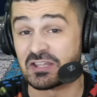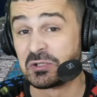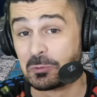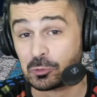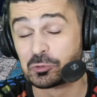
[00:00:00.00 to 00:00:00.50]
de
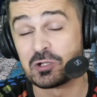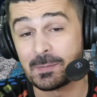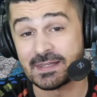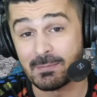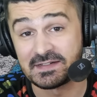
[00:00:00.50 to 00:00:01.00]
beaucoup de clubs,
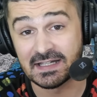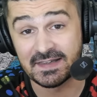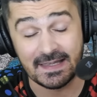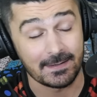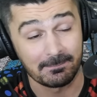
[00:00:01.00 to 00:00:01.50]
ça
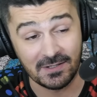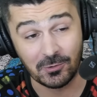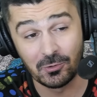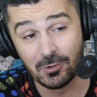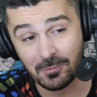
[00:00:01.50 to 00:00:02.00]
m'intéresserait. Parce
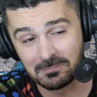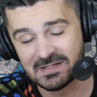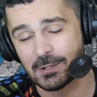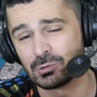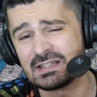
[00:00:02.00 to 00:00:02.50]
que
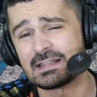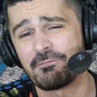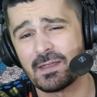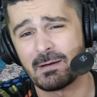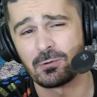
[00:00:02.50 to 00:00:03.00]
d'un côté, ça me
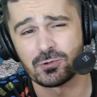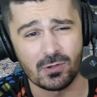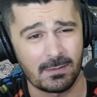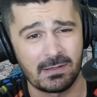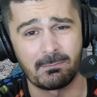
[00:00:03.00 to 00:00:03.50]
ferait mal au
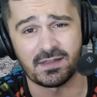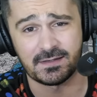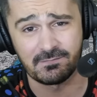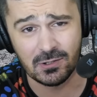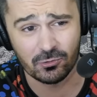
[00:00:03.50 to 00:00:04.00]
cœur. Hein. Bemba, c'est
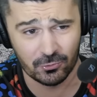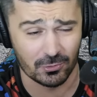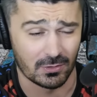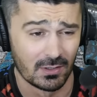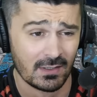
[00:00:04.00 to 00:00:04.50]
une valeur
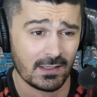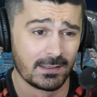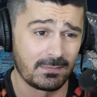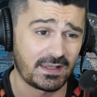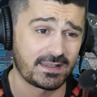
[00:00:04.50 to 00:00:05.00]
sûre.
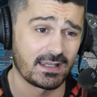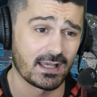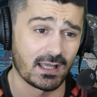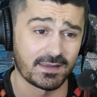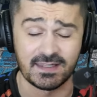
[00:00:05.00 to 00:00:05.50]
Mais c'est
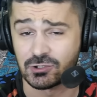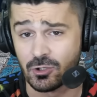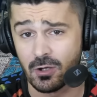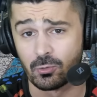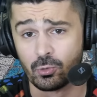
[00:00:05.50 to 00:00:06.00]
un
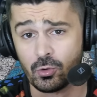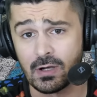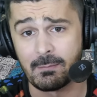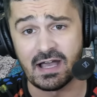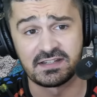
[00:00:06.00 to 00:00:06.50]
secteur où
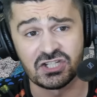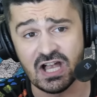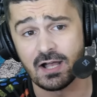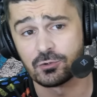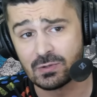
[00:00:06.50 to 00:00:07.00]
l'OM a
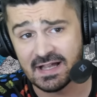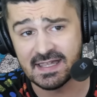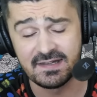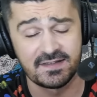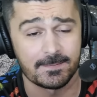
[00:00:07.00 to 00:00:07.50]
déjà de la
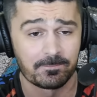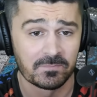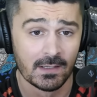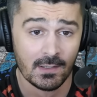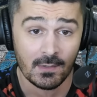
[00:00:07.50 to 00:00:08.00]
qualité.
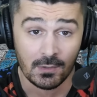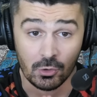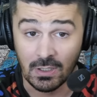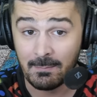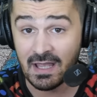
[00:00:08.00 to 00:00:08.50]

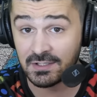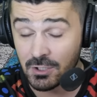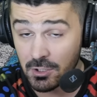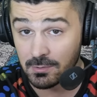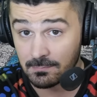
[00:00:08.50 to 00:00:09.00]
L'OM a un
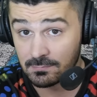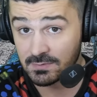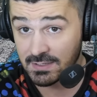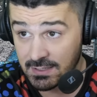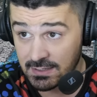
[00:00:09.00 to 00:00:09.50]
œil
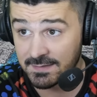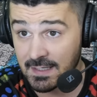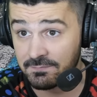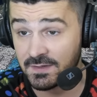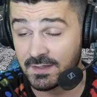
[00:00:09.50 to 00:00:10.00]
très
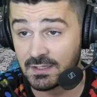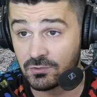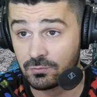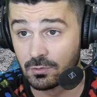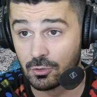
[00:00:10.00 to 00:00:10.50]
avisé
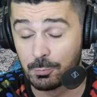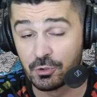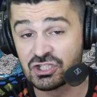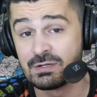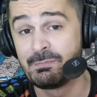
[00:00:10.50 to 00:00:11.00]
sur le
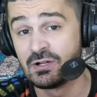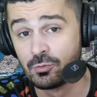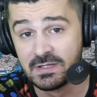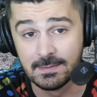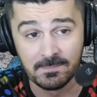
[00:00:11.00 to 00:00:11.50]
petit
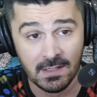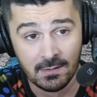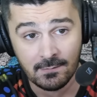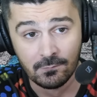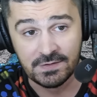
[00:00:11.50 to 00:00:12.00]
Bellumi.
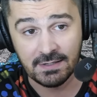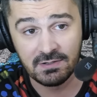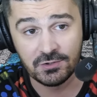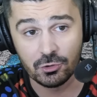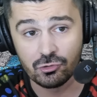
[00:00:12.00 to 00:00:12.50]
Vous
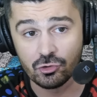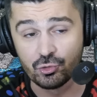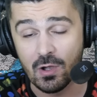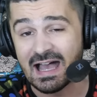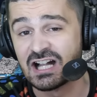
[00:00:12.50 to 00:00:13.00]
savez, ce jeune
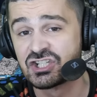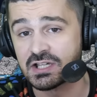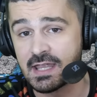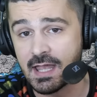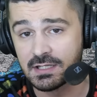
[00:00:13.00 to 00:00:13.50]
joueur
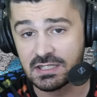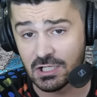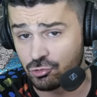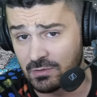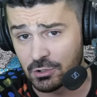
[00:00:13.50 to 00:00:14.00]
algérien qui a
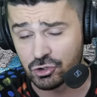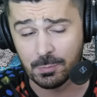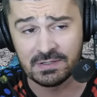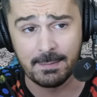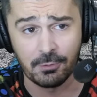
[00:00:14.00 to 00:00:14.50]
joué dans le
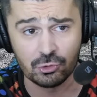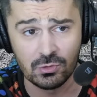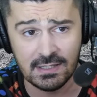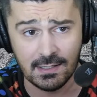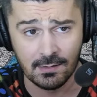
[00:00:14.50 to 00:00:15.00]
championnat
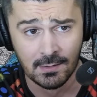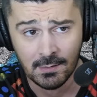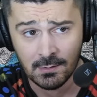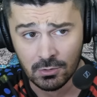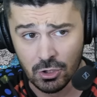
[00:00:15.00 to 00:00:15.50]
portugais hein,
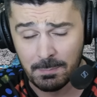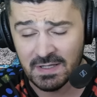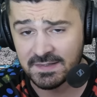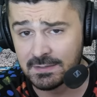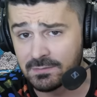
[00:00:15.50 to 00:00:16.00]
l'an
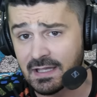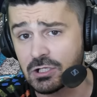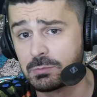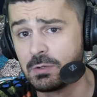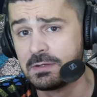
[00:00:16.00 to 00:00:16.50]
passé dans un
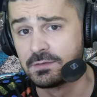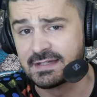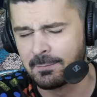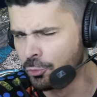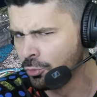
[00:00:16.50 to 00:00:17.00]
club de milieu de
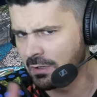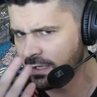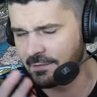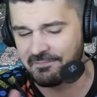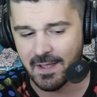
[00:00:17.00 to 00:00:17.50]
tableau à,
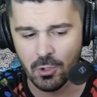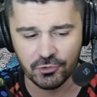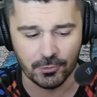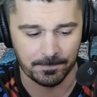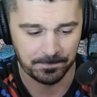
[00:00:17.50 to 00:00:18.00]
à
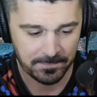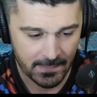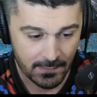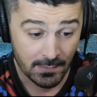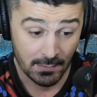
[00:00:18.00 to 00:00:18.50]
Farence.
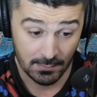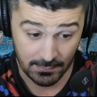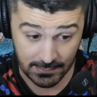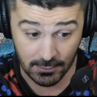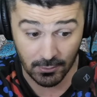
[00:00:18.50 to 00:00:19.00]

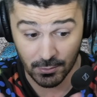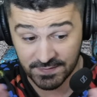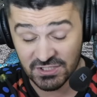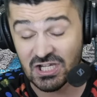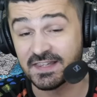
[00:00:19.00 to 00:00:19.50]
Alors, euh,
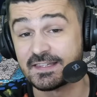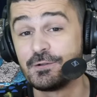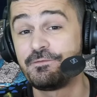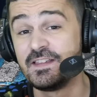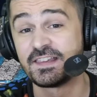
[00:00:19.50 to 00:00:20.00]
déjà, c'est
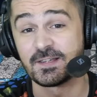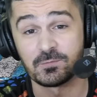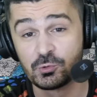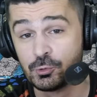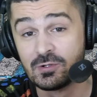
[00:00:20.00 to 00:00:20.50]
le fils
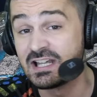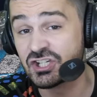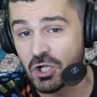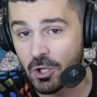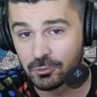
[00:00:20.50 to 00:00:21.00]
d'une
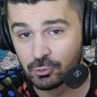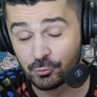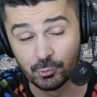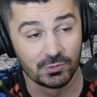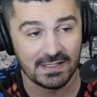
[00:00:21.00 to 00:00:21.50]
légende du
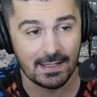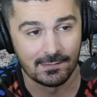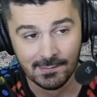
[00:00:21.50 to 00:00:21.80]
foot. Hein.